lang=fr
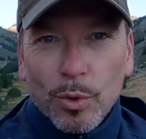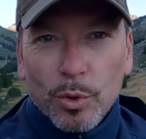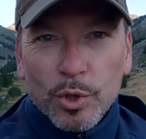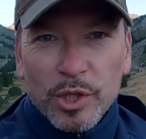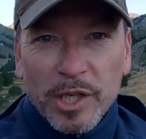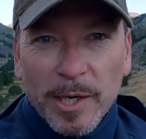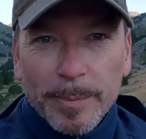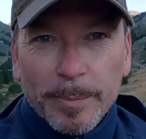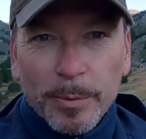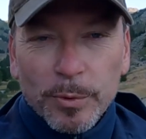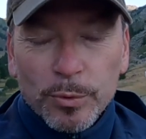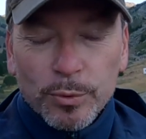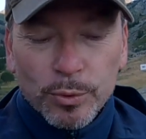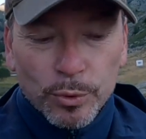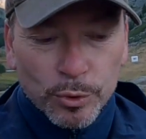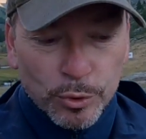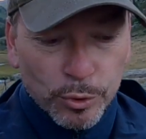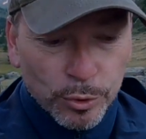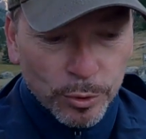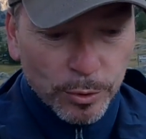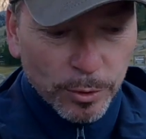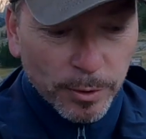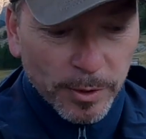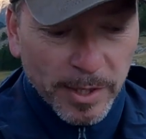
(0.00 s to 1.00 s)
Au Japon
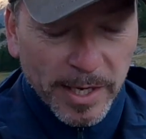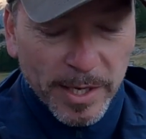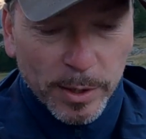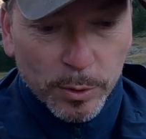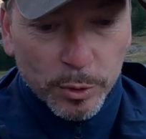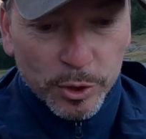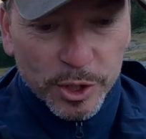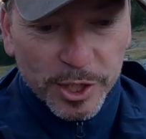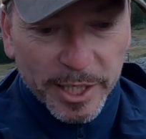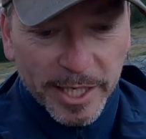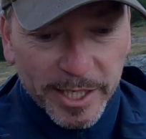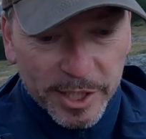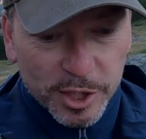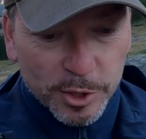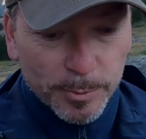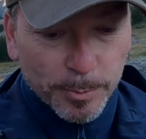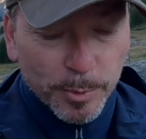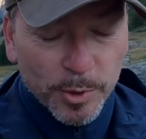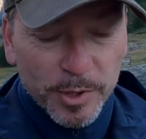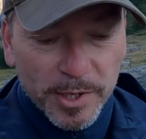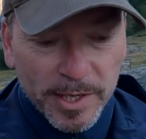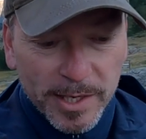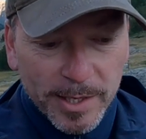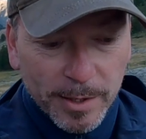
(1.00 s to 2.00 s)
toujours, les recherches
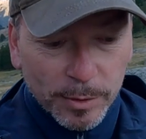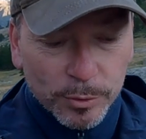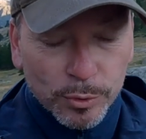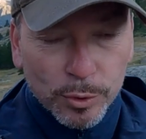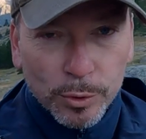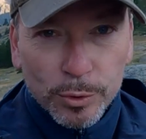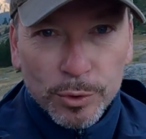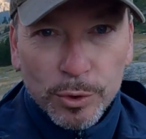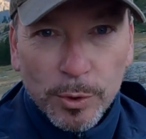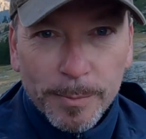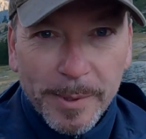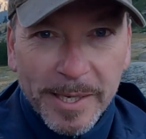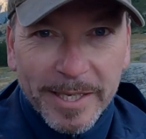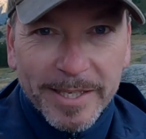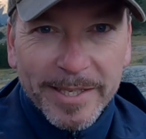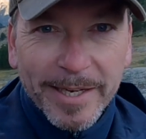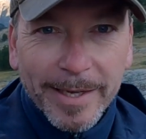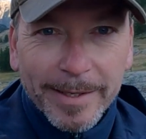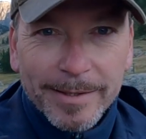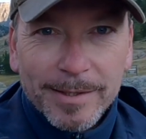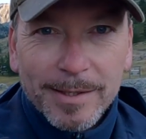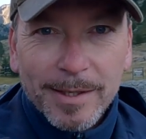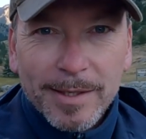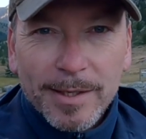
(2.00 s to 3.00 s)
menées entre
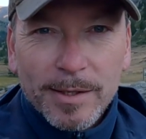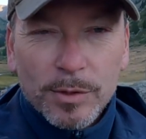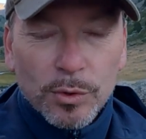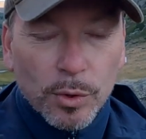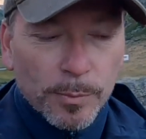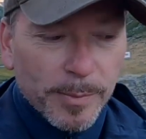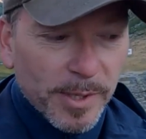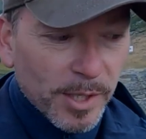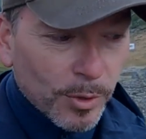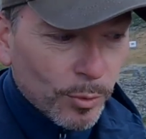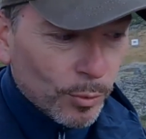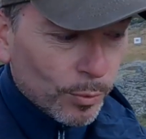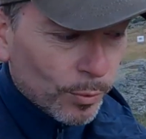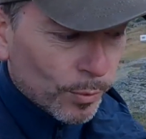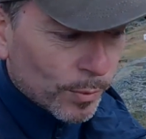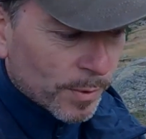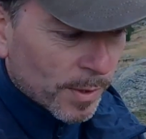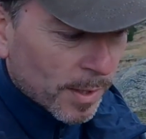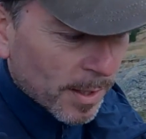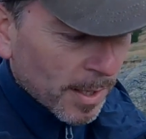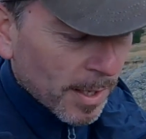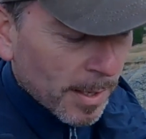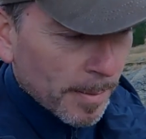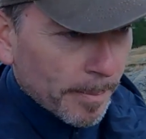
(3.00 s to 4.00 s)
2004 et
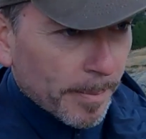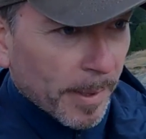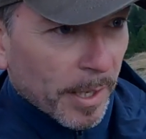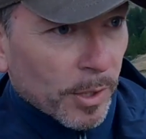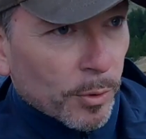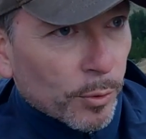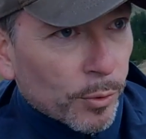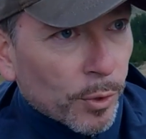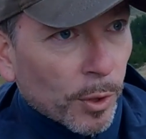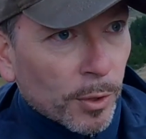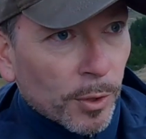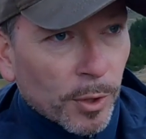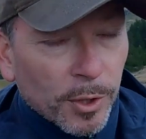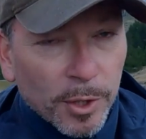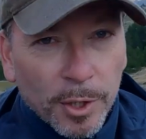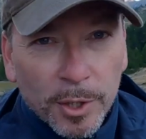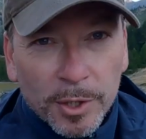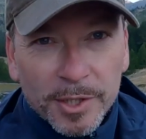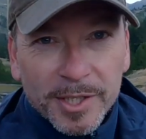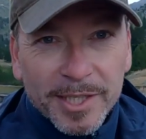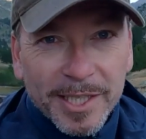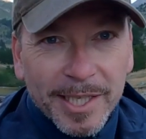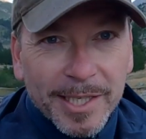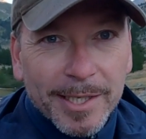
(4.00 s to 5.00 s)
2012 par le
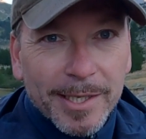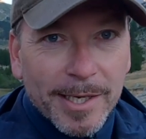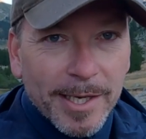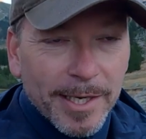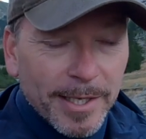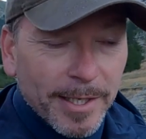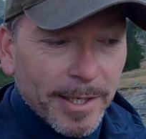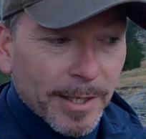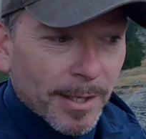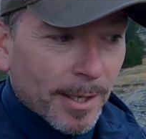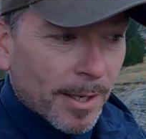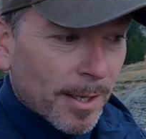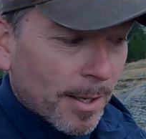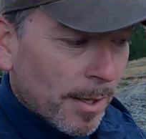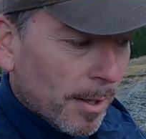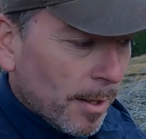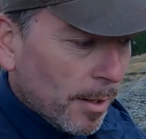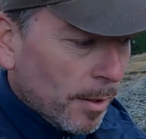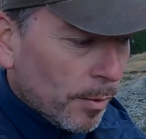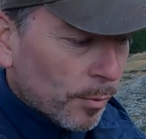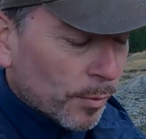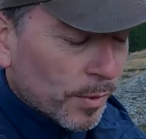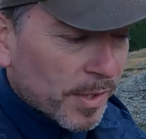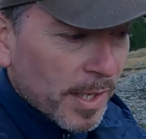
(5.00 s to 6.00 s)
docteur King Lee
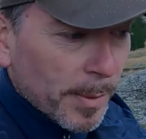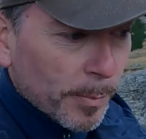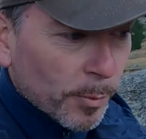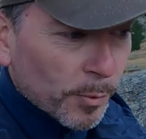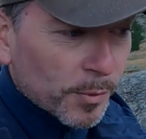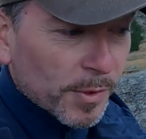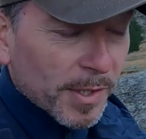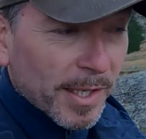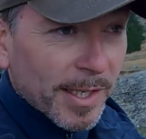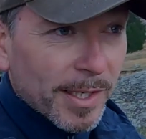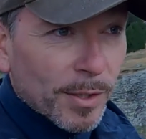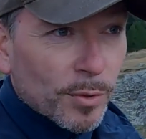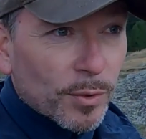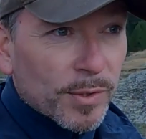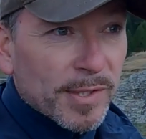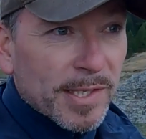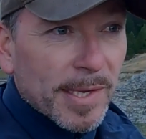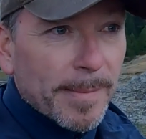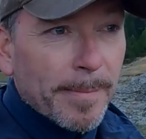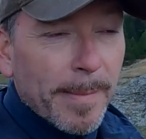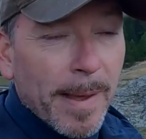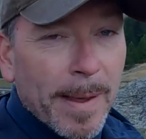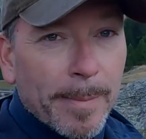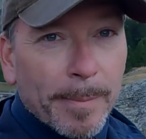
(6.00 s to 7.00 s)
ont démontré que
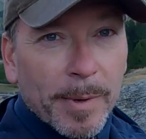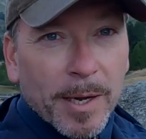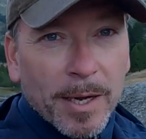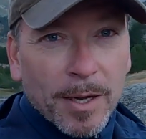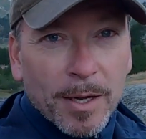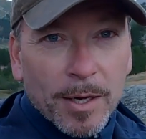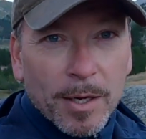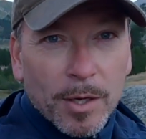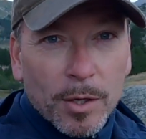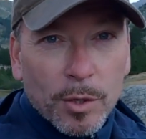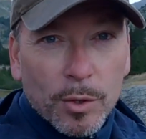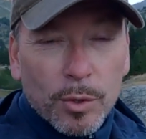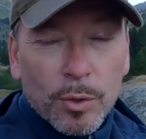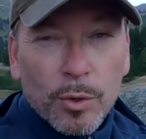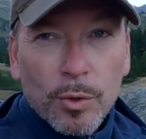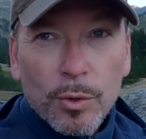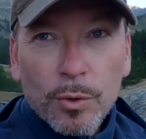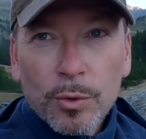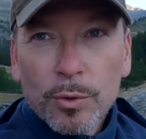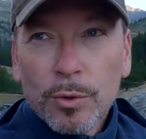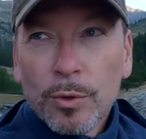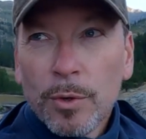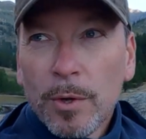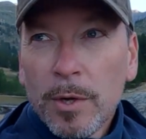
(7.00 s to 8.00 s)
c'est même
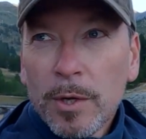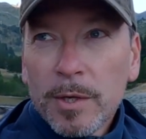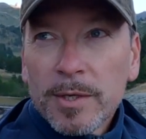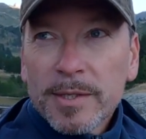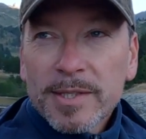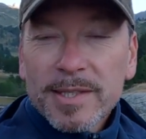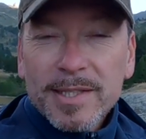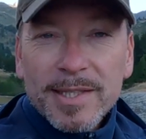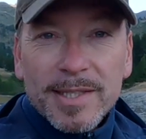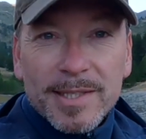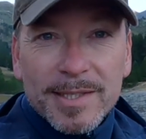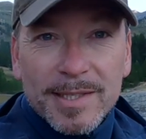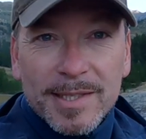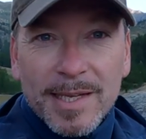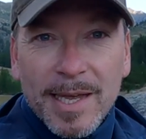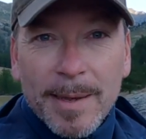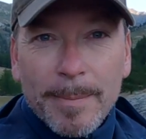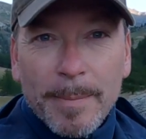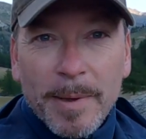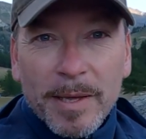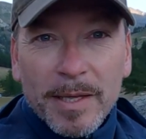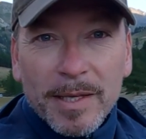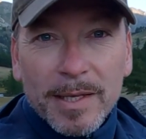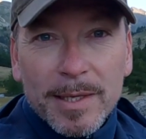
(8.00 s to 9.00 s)
le
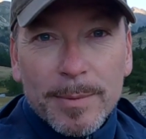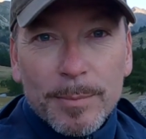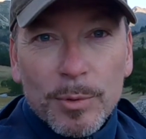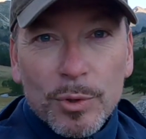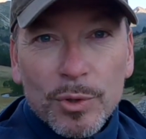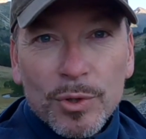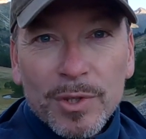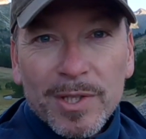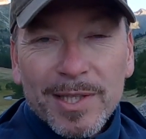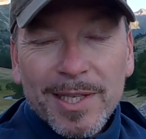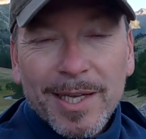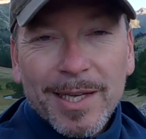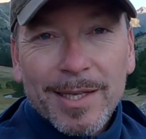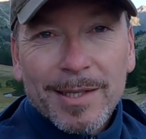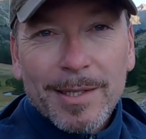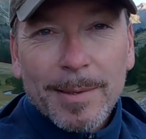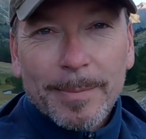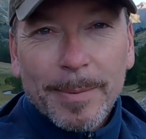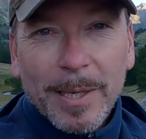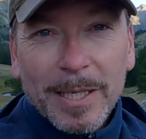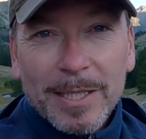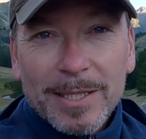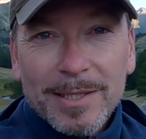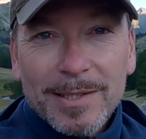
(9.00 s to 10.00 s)
système immunitaire des
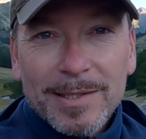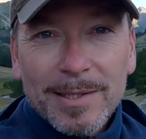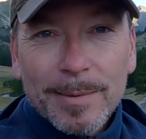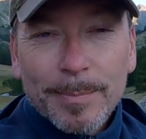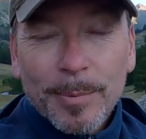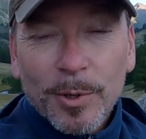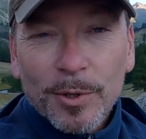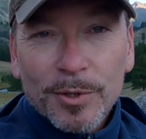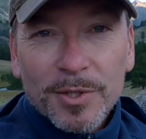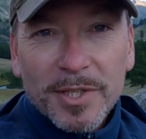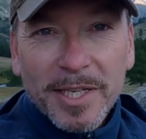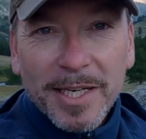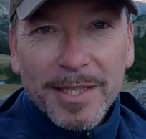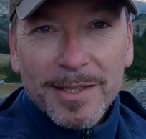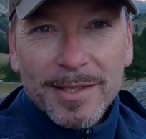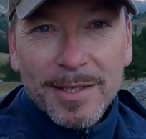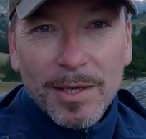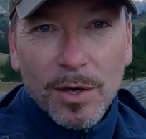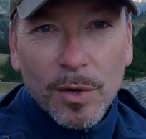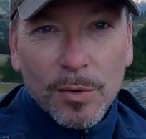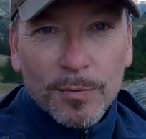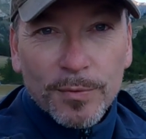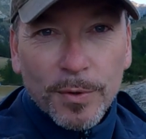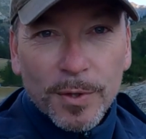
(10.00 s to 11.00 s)
participants qui a été
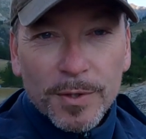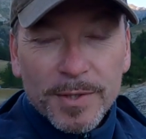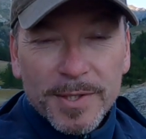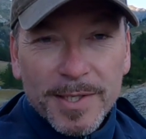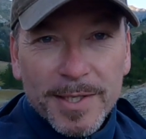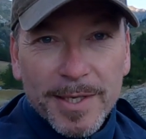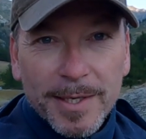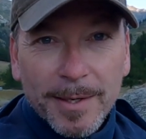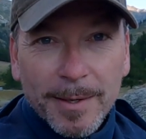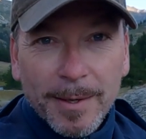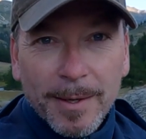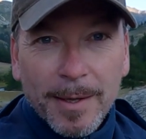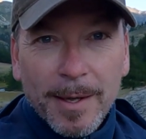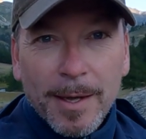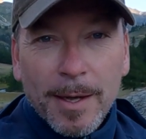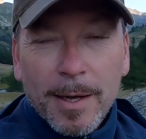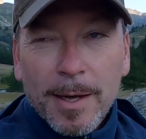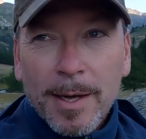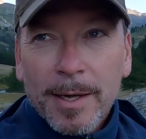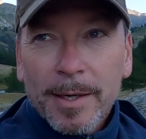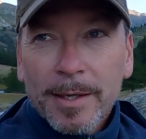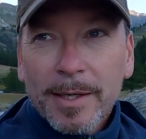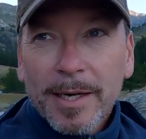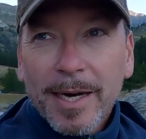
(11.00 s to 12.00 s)
renforcé.
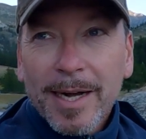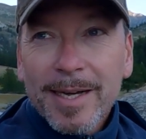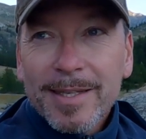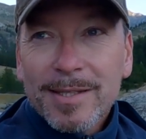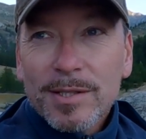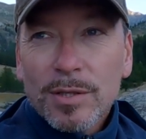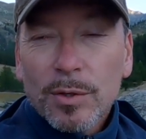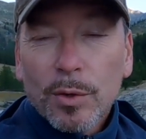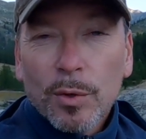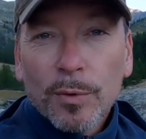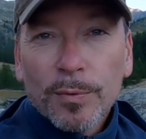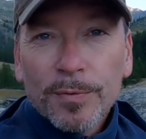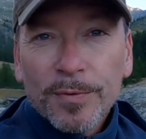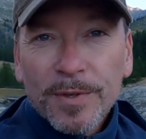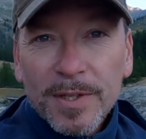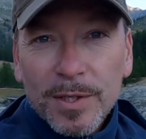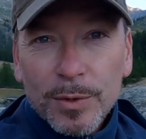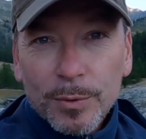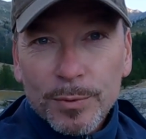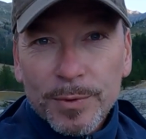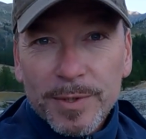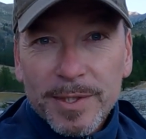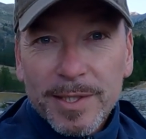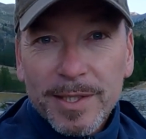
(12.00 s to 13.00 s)
Hein, grâce aux
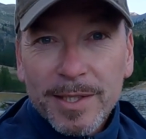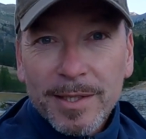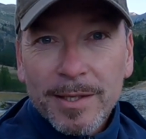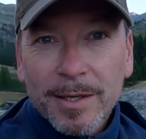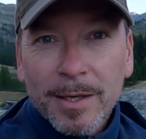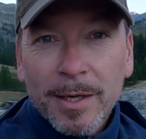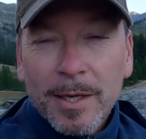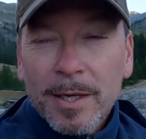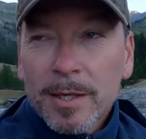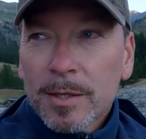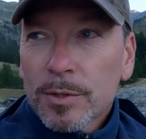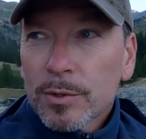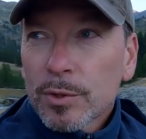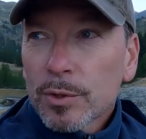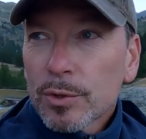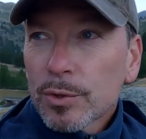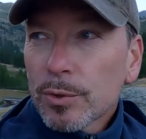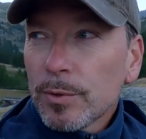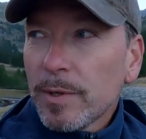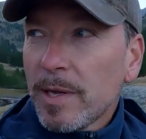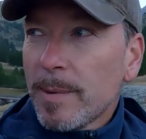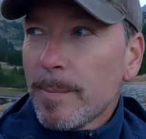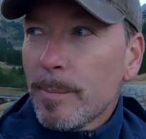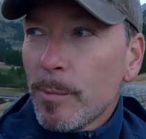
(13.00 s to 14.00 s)
phytoncides, ce
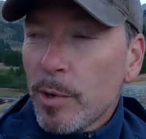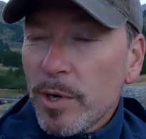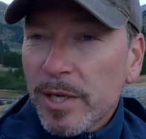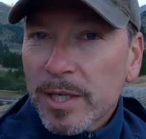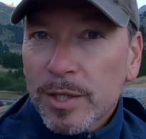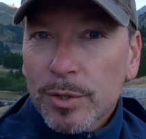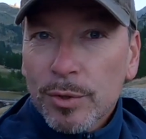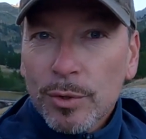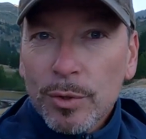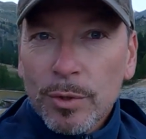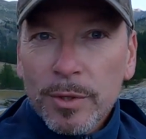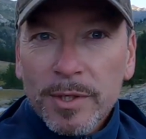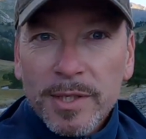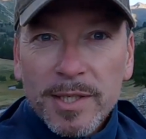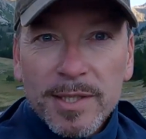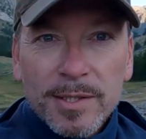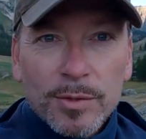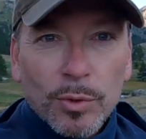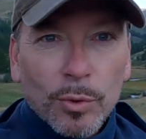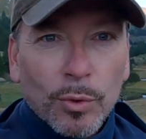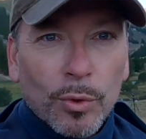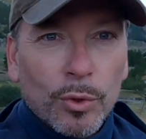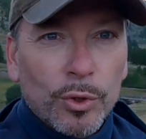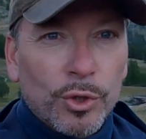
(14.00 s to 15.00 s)
sont les molécules qui
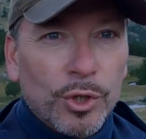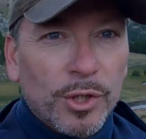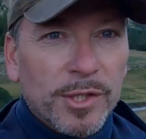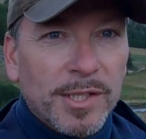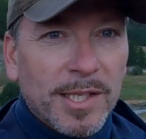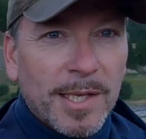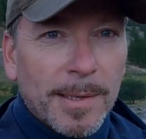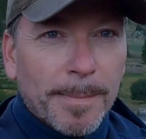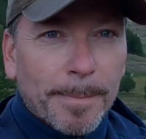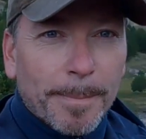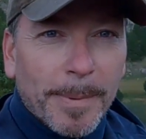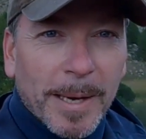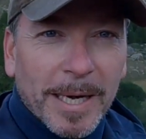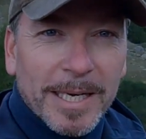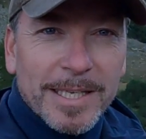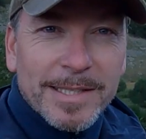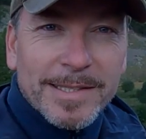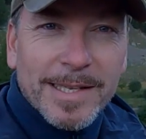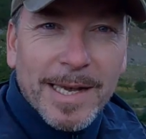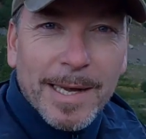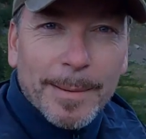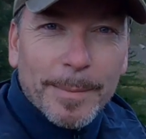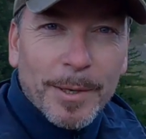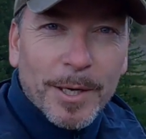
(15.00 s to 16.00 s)
sont rejetées par
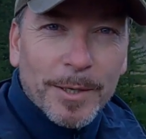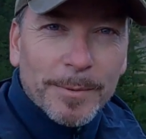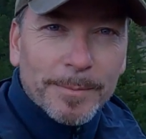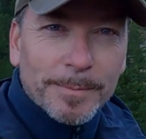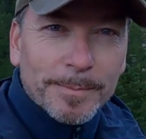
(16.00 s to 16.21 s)
les arbres.